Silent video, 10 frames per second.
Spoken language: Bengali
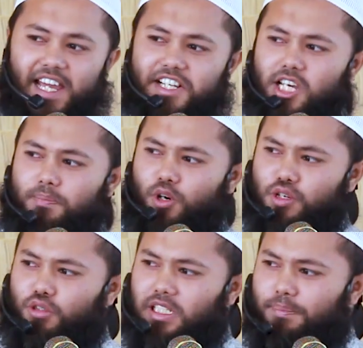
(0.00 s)
এই যে
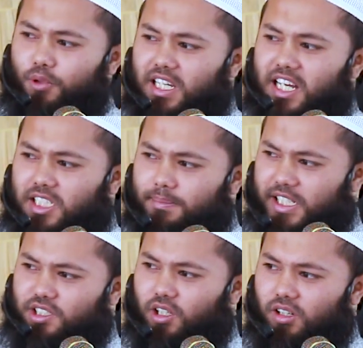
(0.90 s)
পশুটা পড়ে আছে
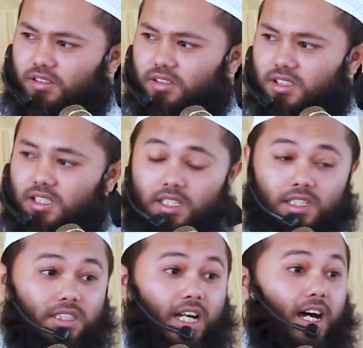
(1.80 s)
মৃত
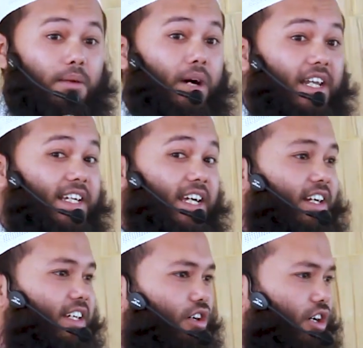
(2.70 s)
তার
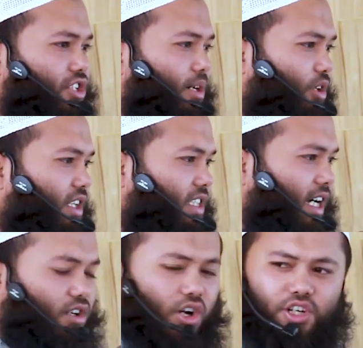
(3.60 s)
মালিকের নিকট যেমন
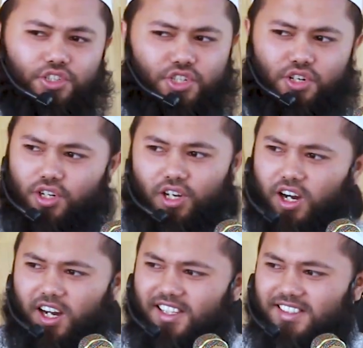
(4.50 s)
এটা গ্রহণযোগ্য
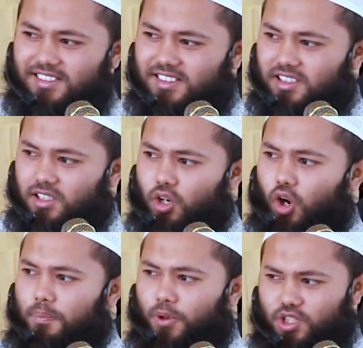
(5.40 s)
নয়
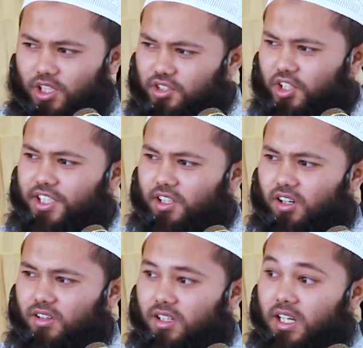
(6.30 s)

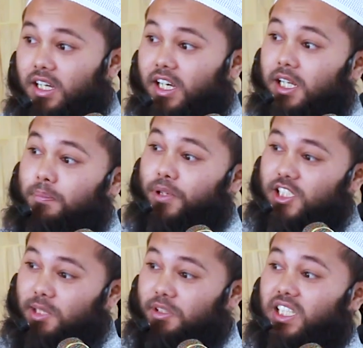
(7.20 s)
অপছন্দনীয় এই
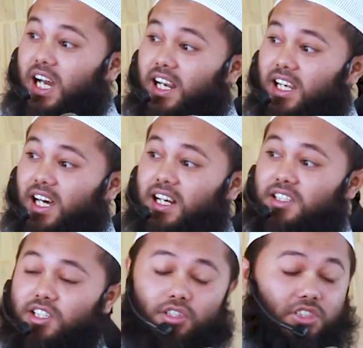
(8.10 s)
পৃথিবীটা আল্লাহর
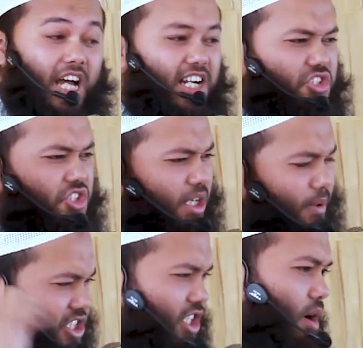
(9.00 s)
নিকট তার চেয়ে
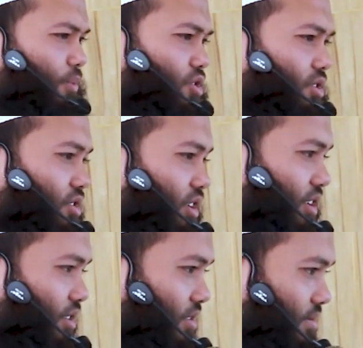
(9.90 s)
বেশি
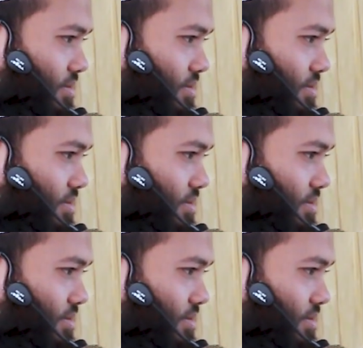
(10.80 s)
অপছন্দনীয়